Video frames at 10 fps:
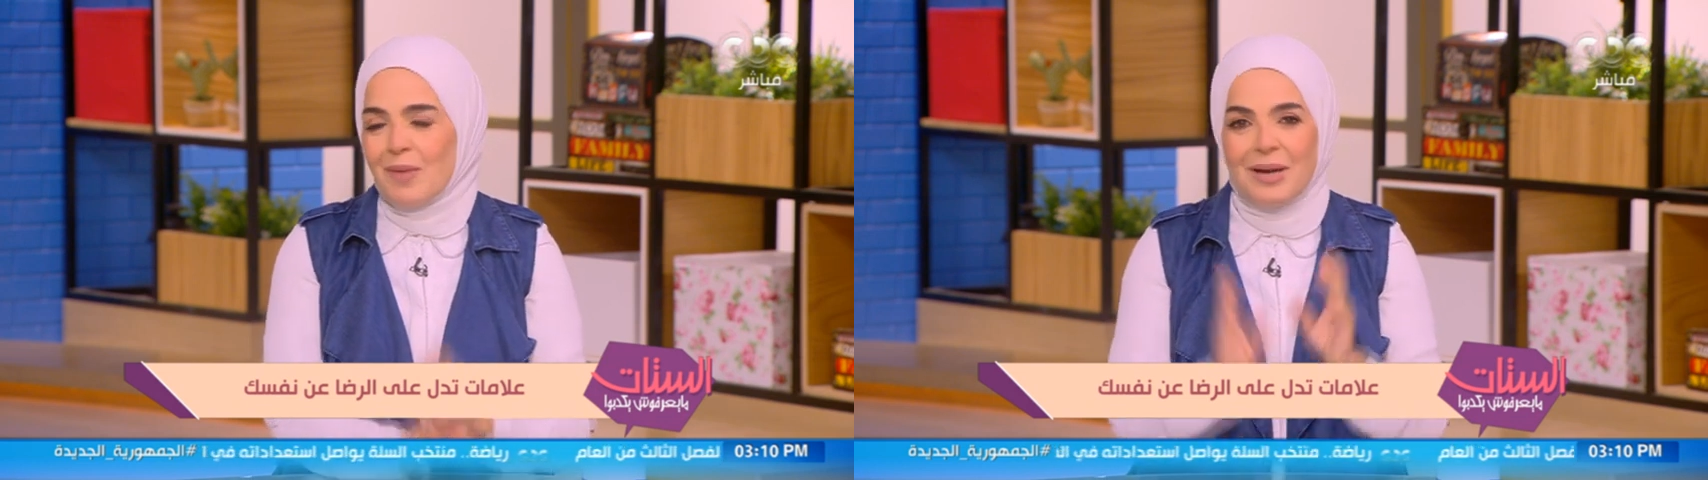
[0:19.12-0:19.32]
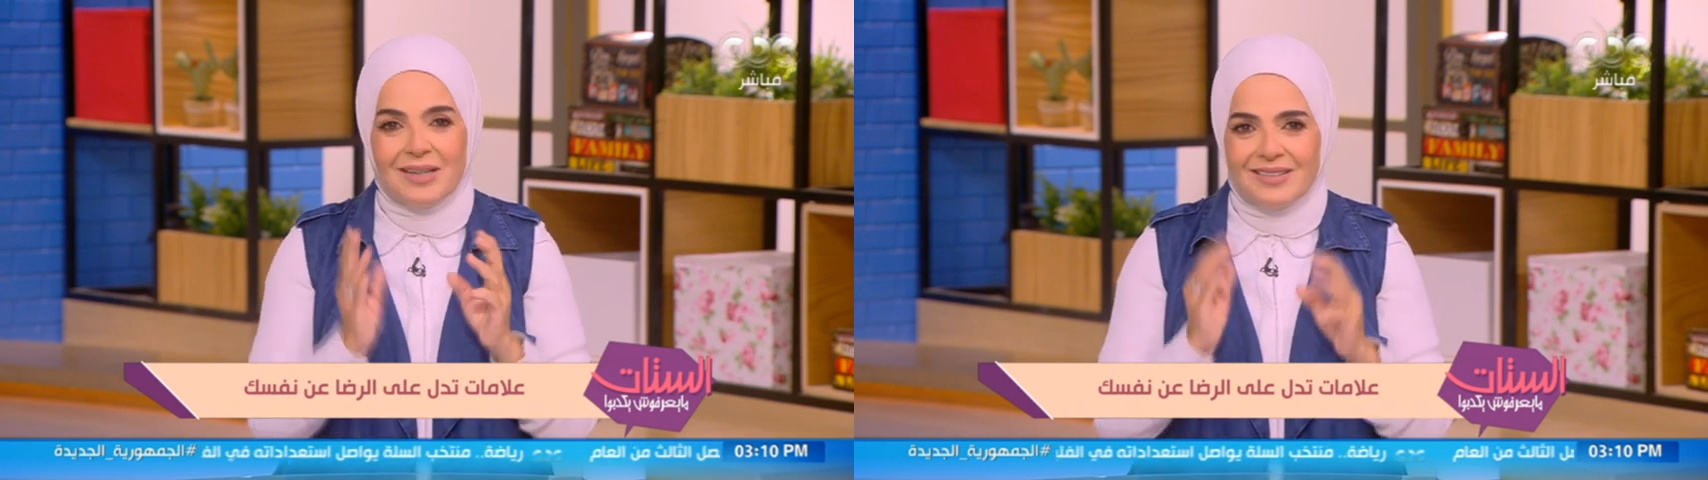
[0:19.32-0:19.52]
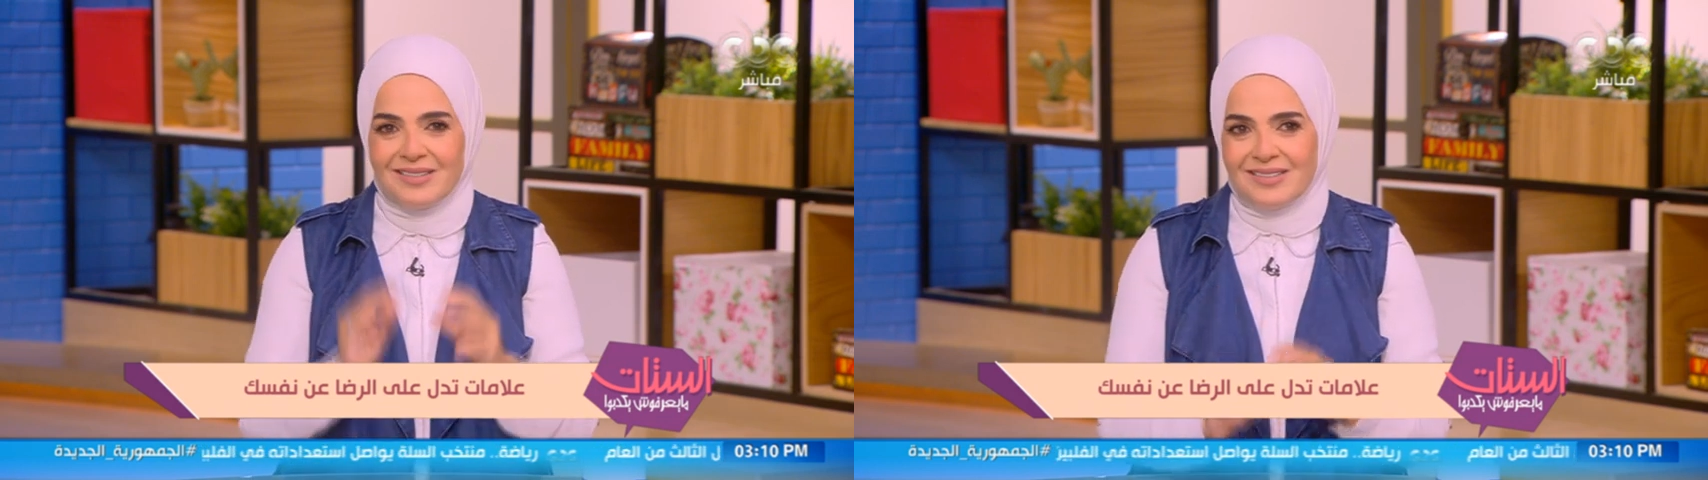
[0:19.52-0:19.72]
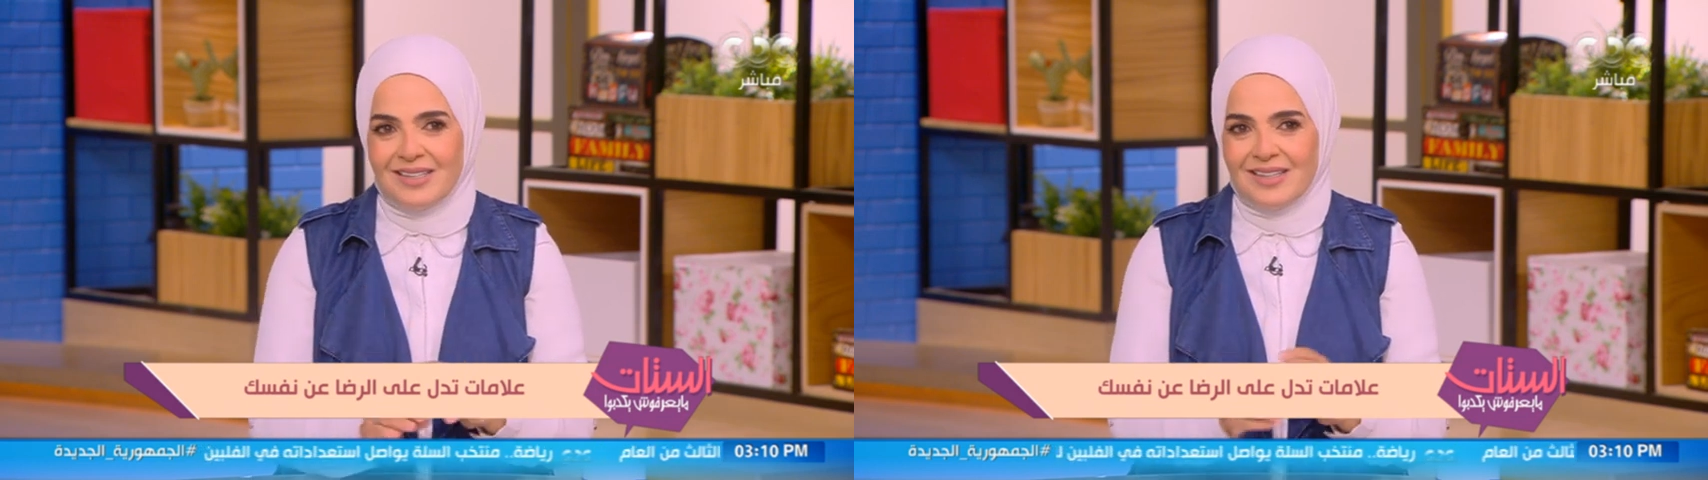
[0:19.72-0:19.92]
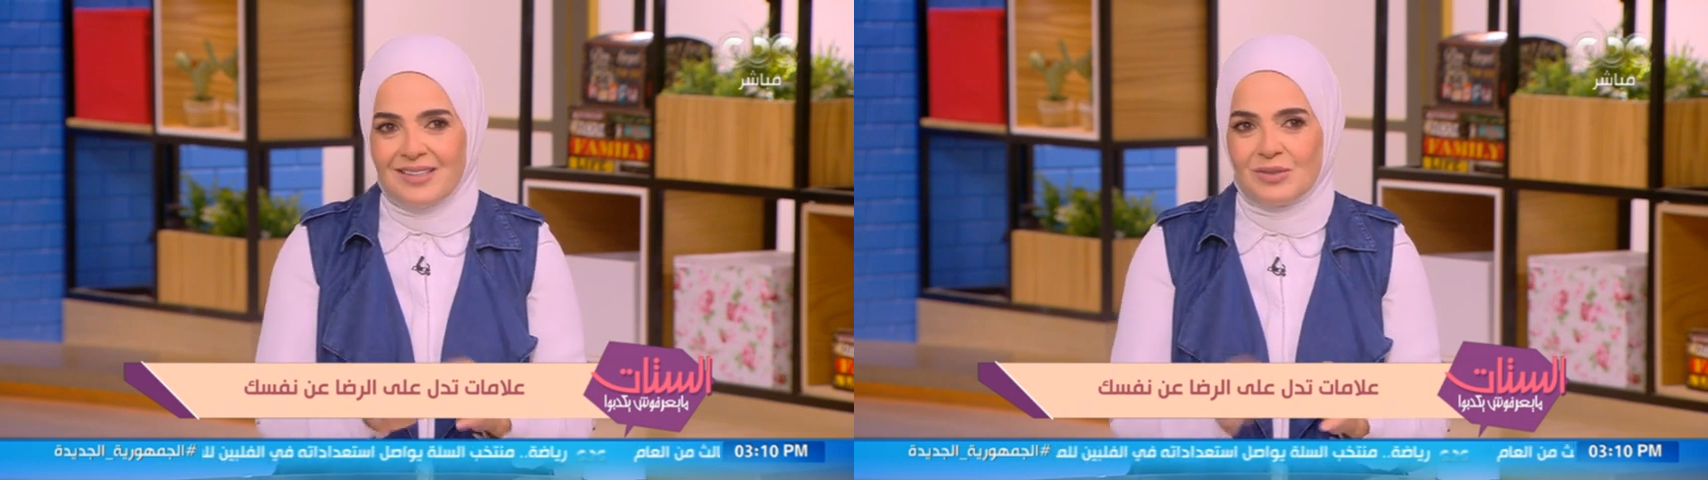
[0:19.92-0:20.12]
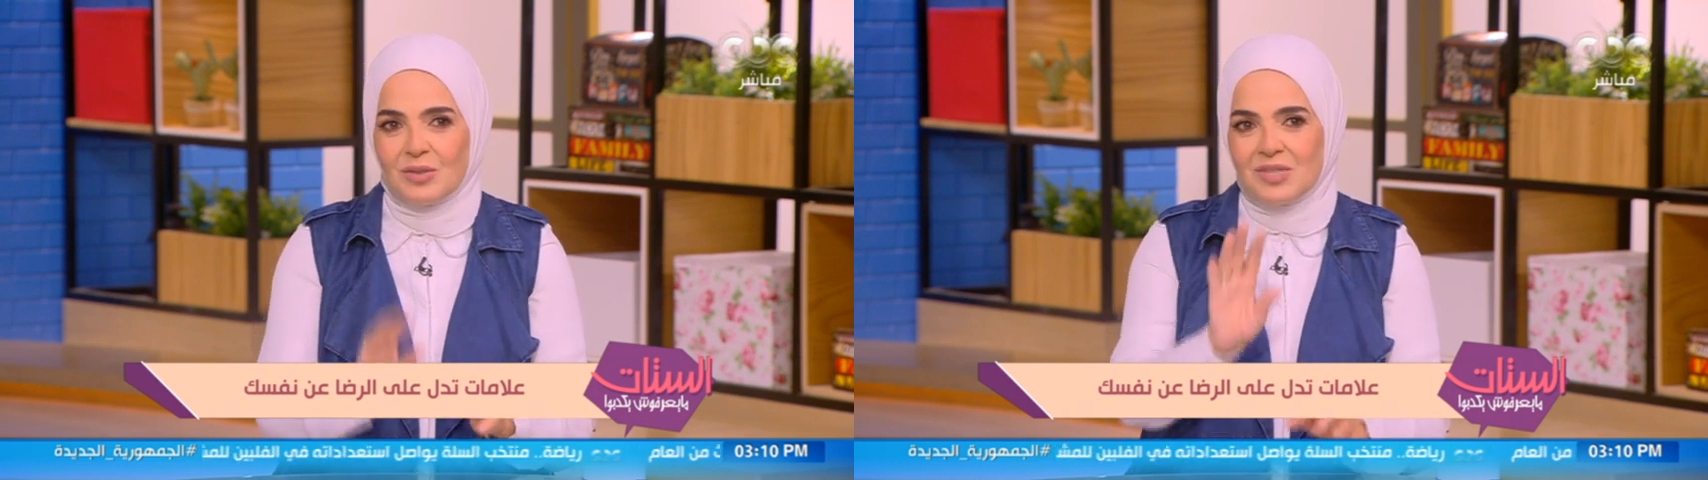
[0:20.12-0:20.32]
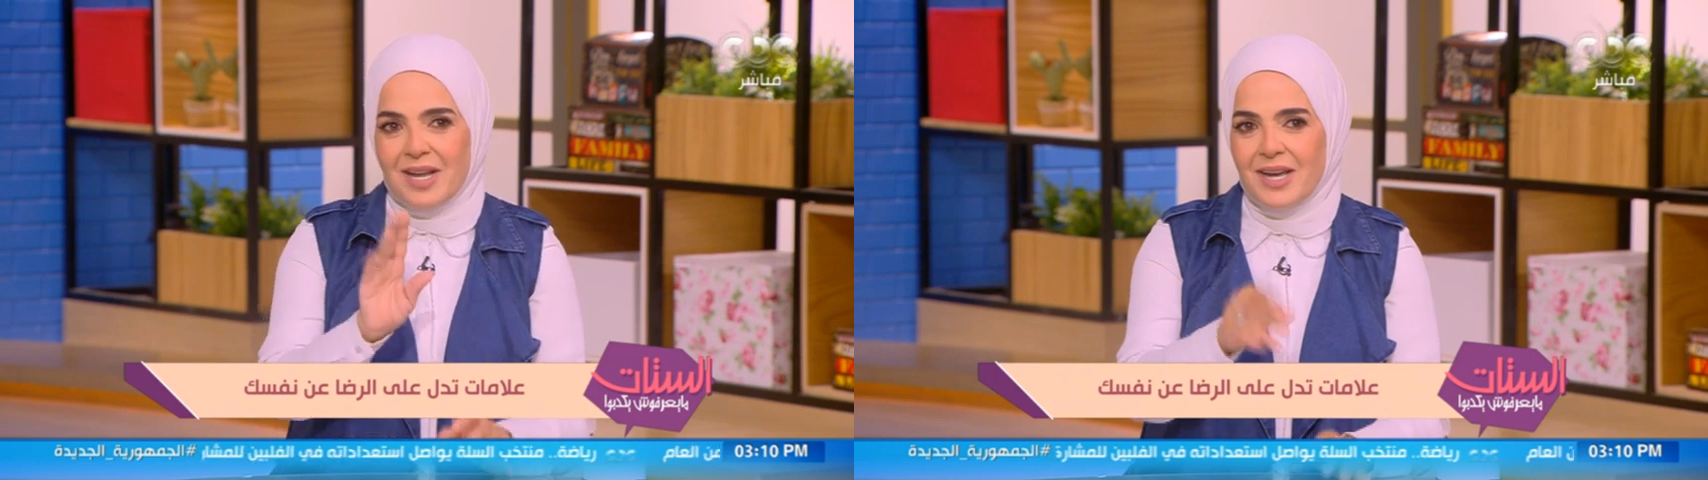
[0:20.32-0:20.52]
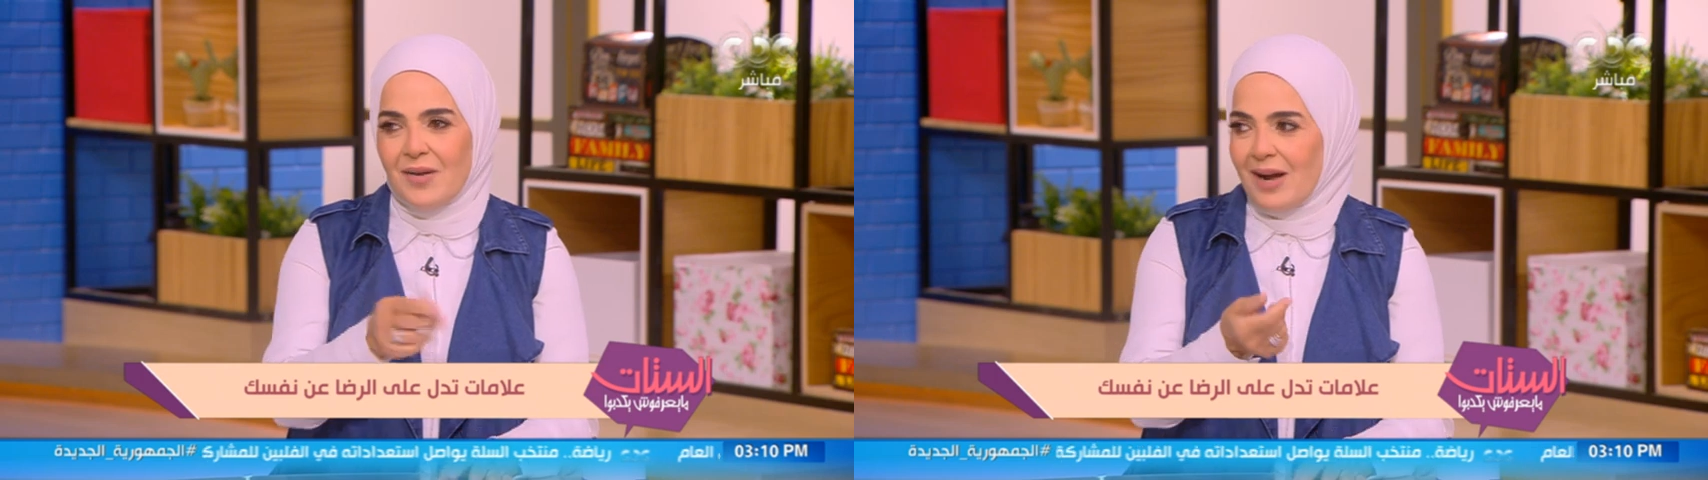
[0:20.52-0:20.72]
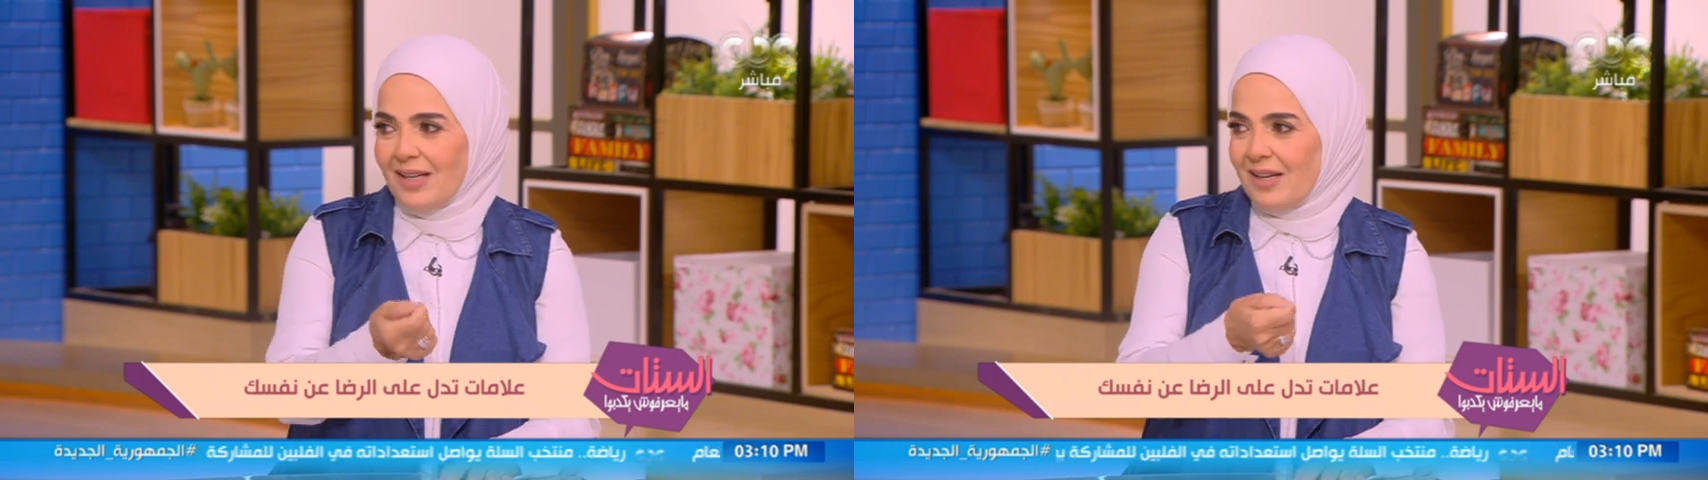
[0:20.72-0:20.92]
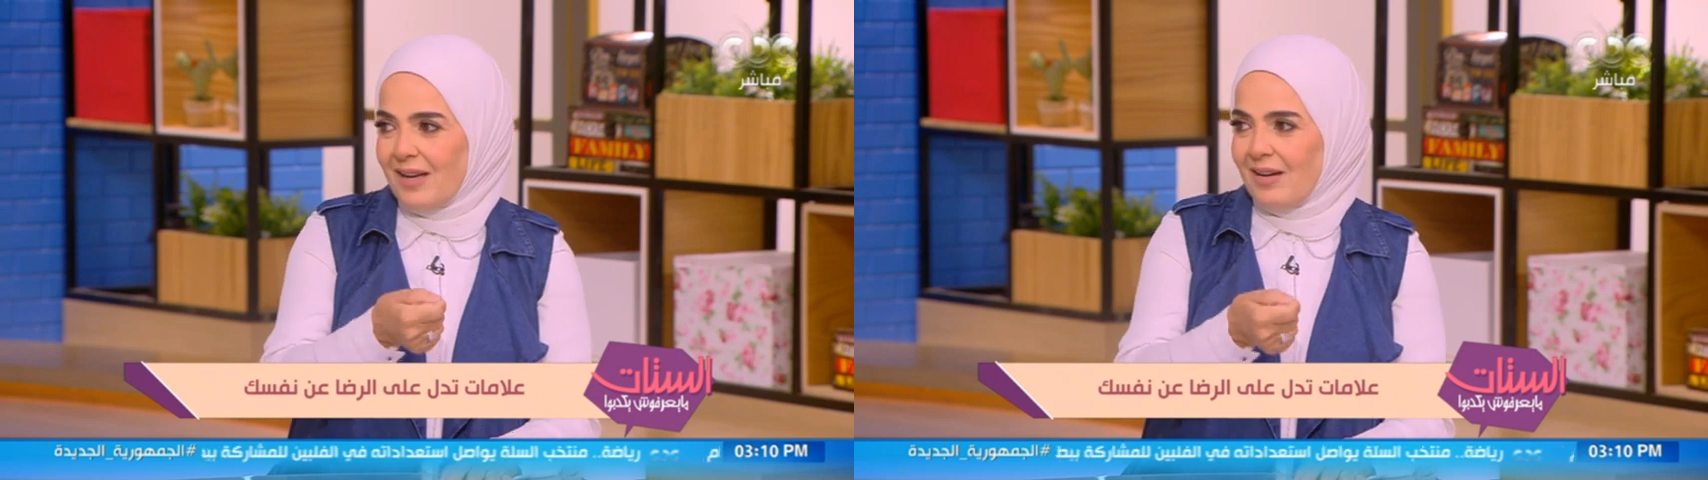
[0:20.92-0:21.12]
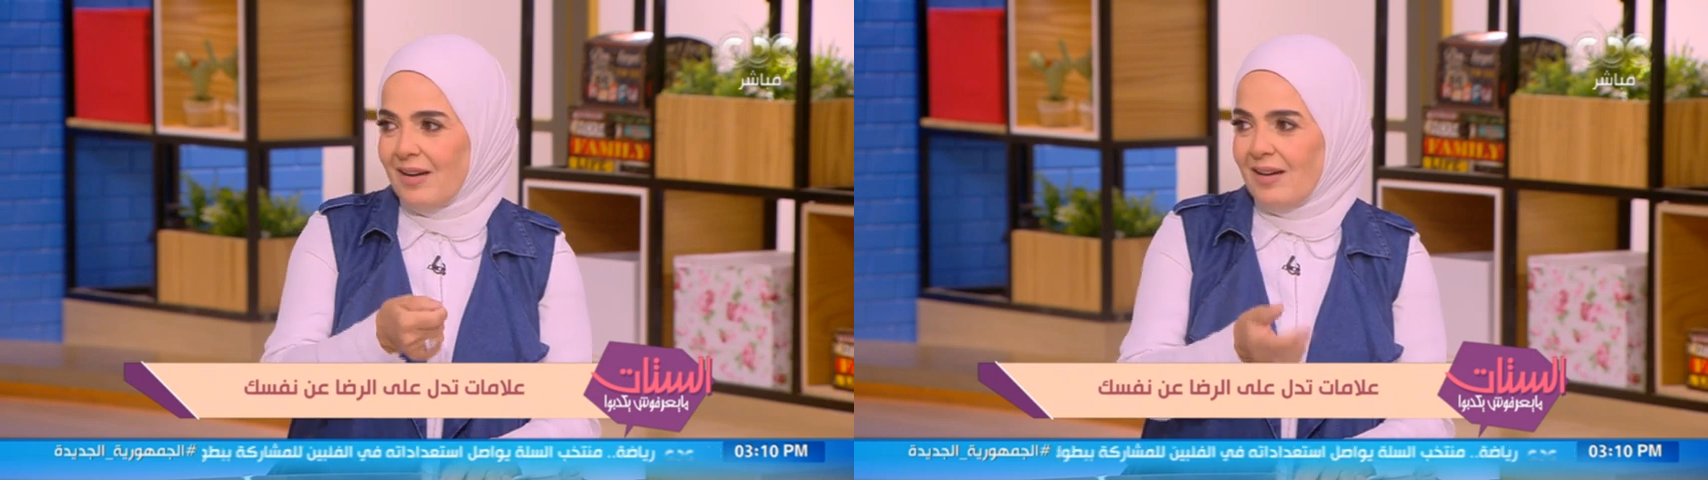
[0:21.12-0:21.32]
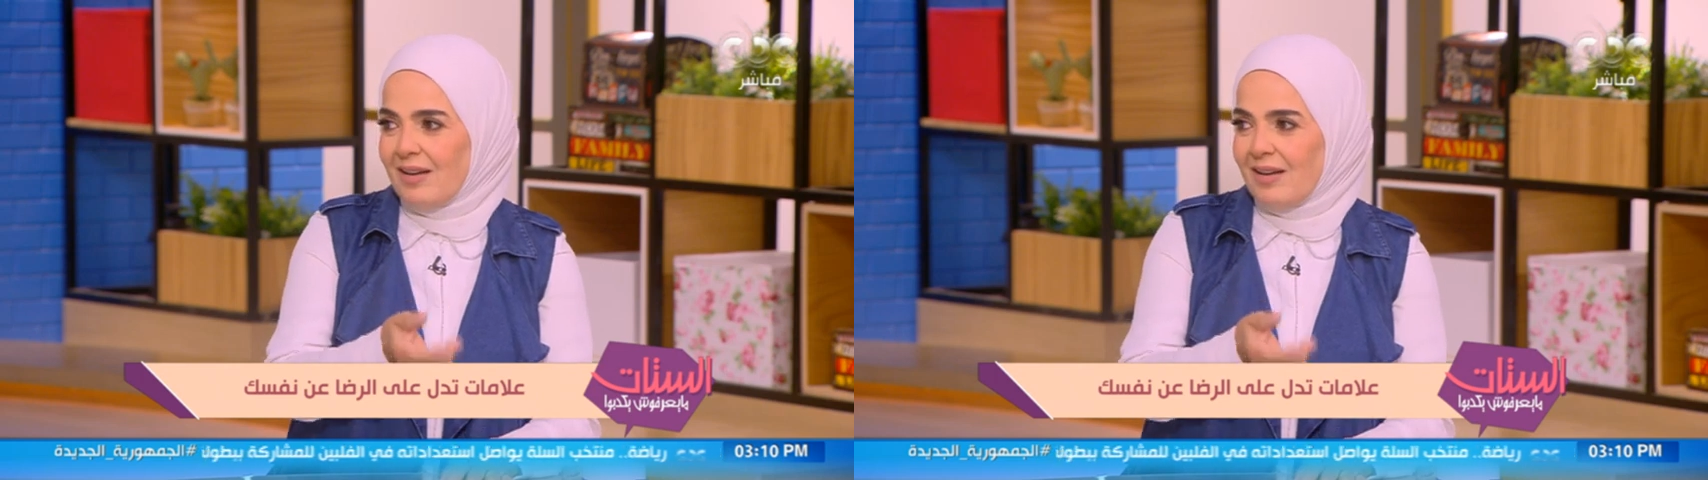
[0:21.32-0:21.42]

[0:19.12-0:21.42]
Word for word: طبعا يعني قلت له ثانيه واحده دي كانت